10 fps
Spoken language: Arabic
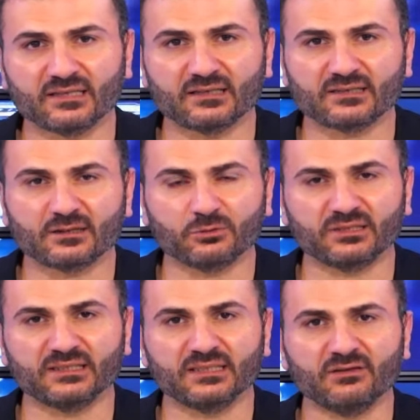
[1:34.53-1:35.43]

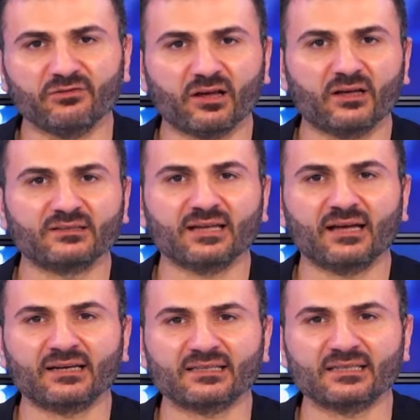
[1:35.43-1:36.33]
الصوتية فقط
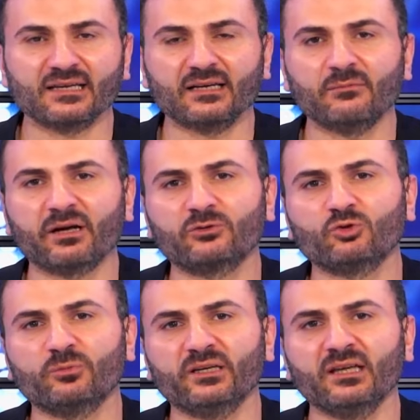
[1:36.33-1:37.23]
الرسائل
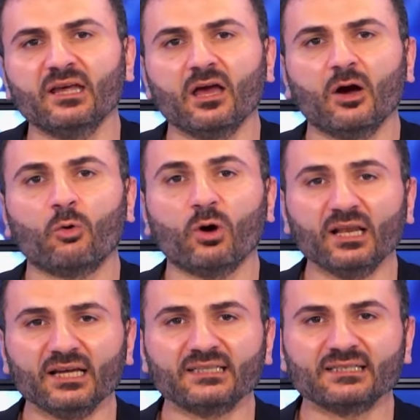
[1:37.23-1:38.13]
المكتوبة
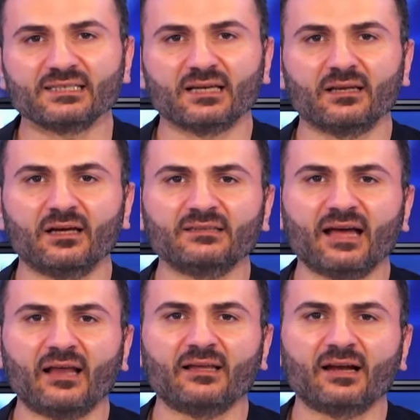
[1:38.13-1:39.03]
والاتصالات
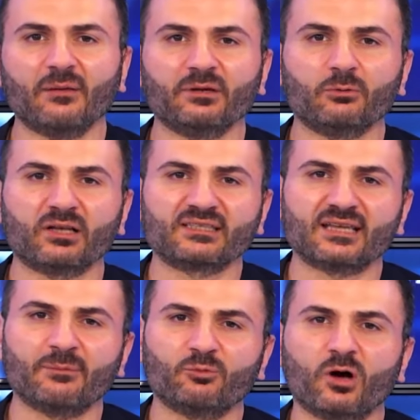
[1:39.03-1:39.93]
على رقم
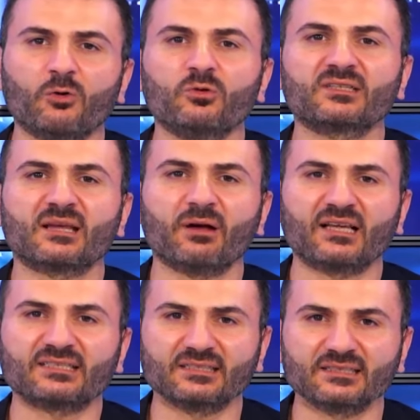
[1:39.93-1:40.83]
الواتساب وهو
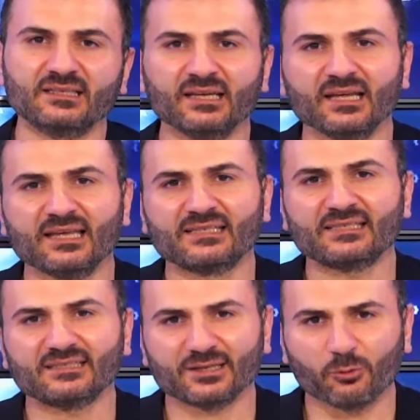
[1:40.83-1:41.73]
76
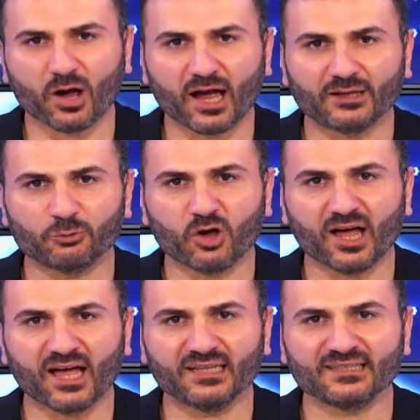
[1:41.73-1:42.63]

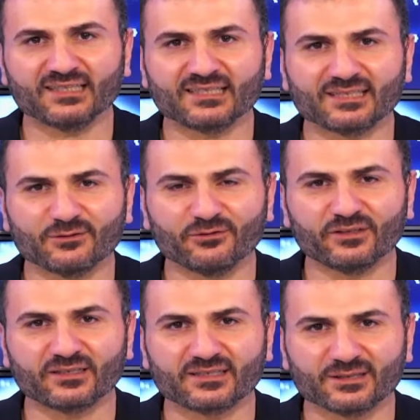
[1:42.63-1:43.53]

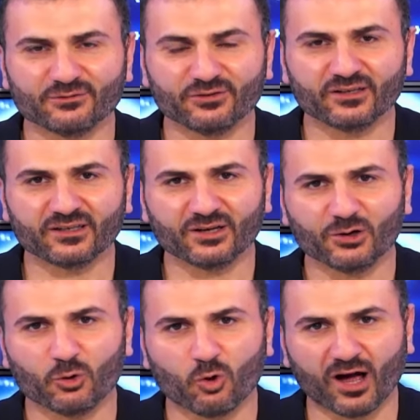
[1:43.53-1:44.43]
611
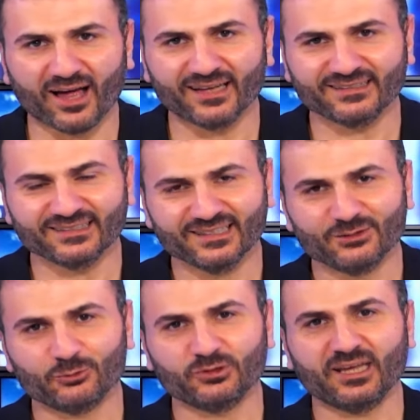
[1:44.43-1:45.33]
0001
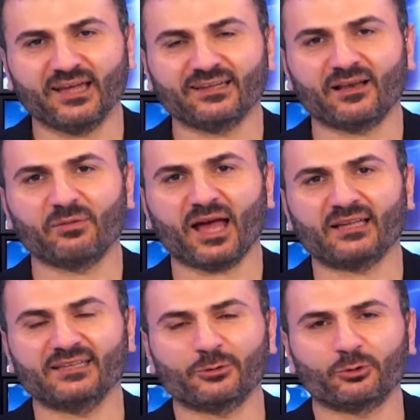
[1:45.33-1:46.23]
توني هيكل
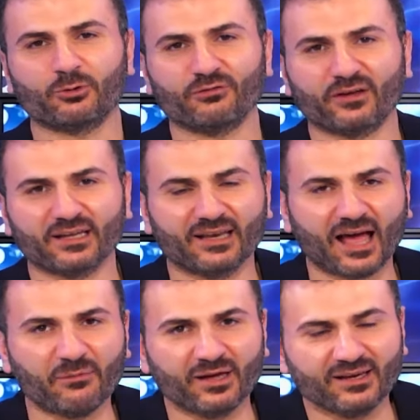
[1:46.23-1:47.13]
بحييكم وفريق
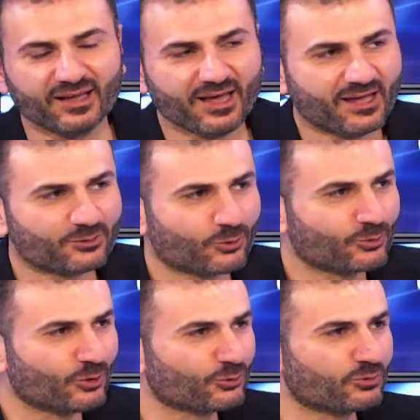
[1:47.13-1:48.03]
العمل
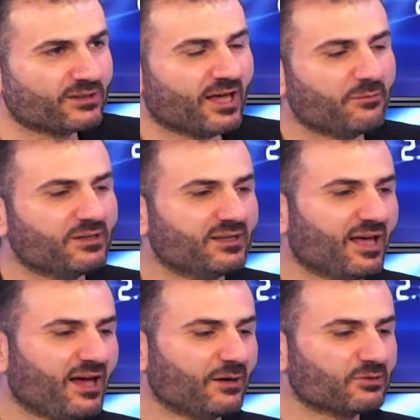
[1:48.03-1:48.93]
دكتور توني نعمة
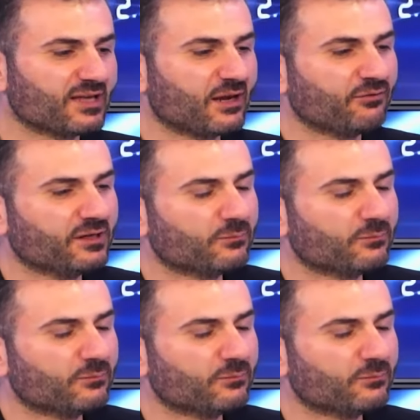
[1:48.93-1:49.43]
أهلا وسهلا فيك أهلا.